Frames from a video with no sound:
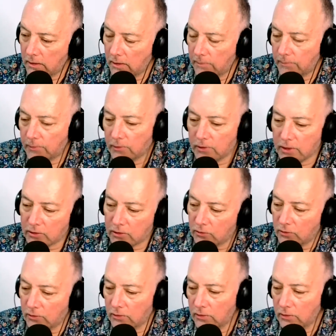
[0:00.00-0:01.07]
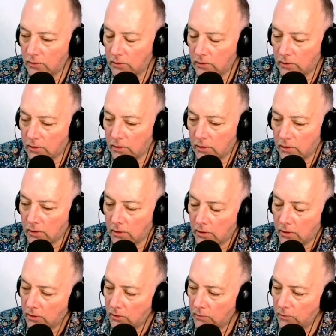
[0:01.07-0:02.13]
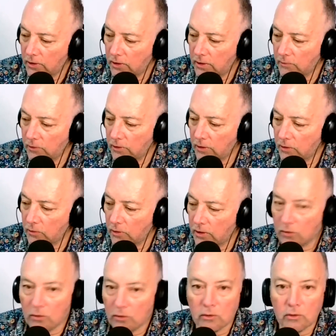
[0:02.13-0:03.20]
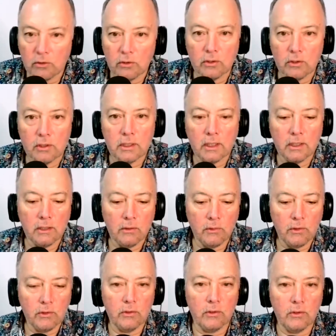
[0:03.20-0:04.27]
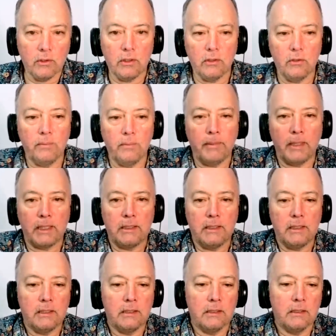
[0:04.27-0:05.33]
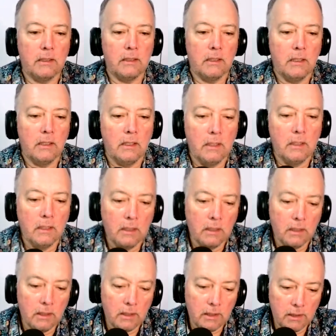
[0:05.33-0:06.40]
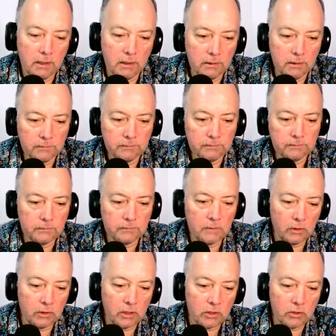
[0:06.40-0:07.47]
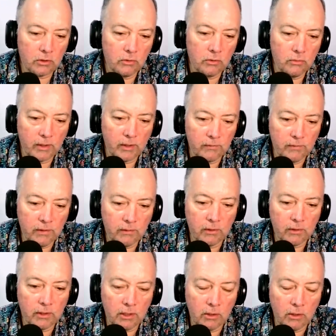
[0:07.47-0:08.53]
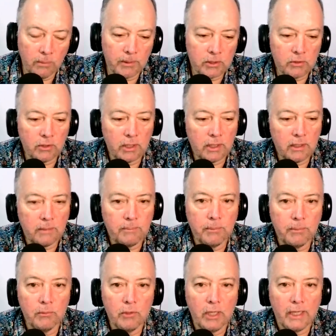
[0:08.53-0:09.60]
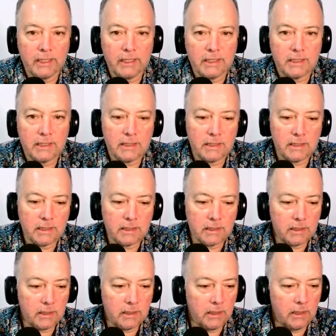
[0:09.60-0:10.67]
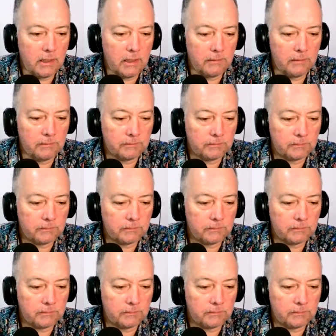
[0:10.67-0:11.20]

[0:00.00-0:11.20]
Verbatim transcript: el proyecto, como dijimos, incluye está incluido en dos partes en los tesoros humanos vivos y los personajes populares. Y